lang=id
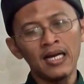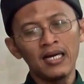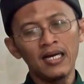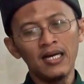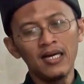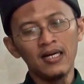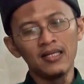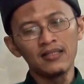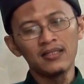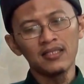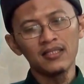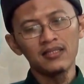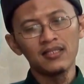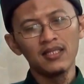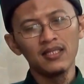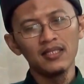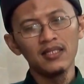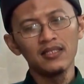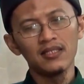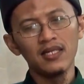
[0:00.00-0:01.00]
Eh,
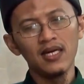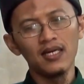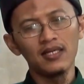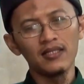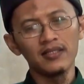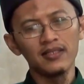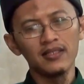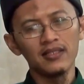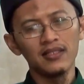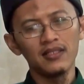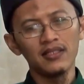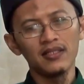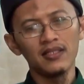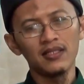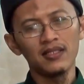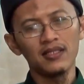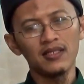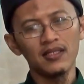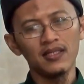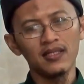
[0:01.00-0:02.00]
terdiri dari
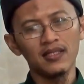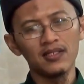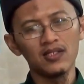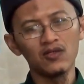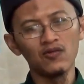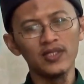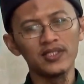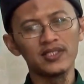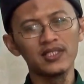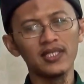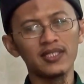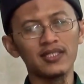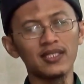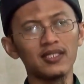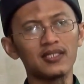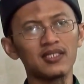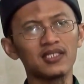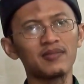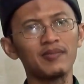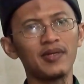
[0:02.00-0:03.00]
dua jilid ya
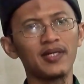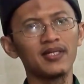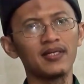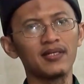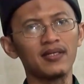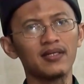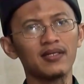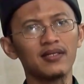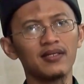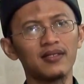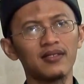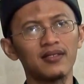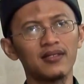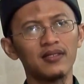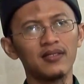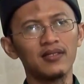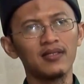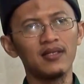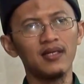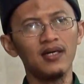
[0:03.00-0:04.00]
terjemahnya gitu.
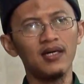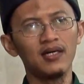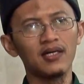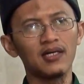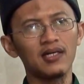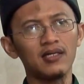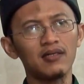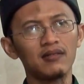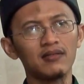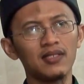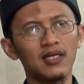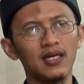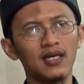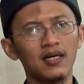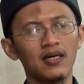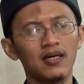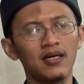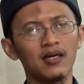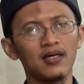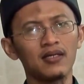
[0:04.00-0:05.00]
Nah, kalau yang
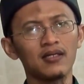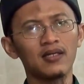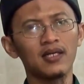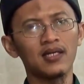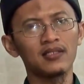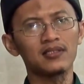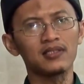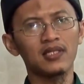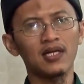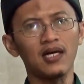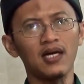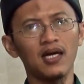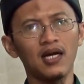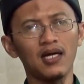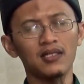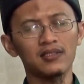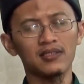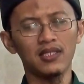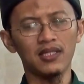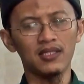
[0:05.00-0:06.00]
naskah
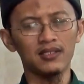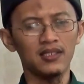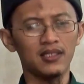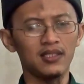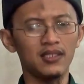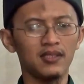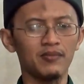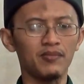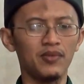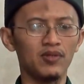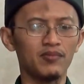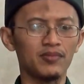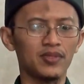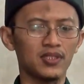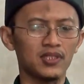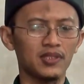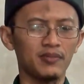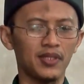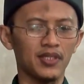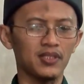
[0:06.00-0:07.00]
asalnya yang belum
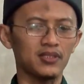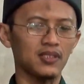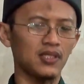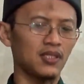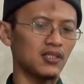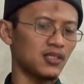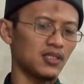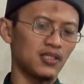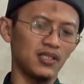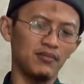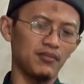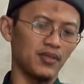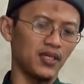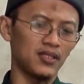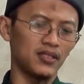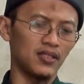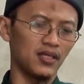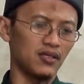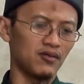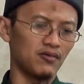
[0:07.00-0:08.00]
terjemah saya tidak
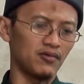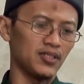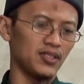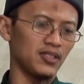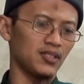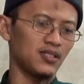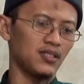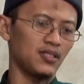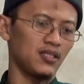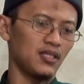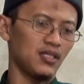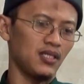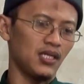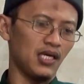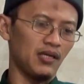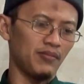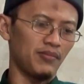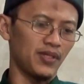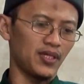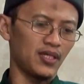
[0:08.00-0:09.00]
mengetahui
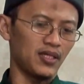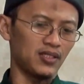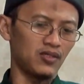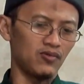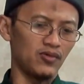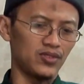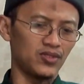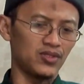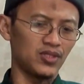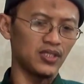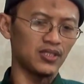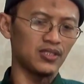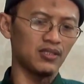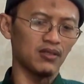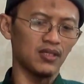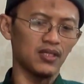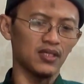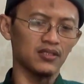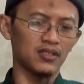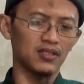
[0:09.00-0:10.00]
apakah dua jilid
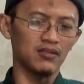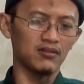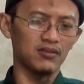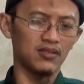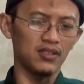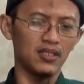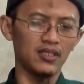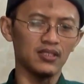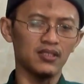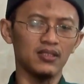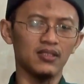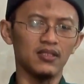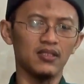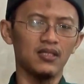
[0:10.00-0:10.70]
ataukah satu jilid.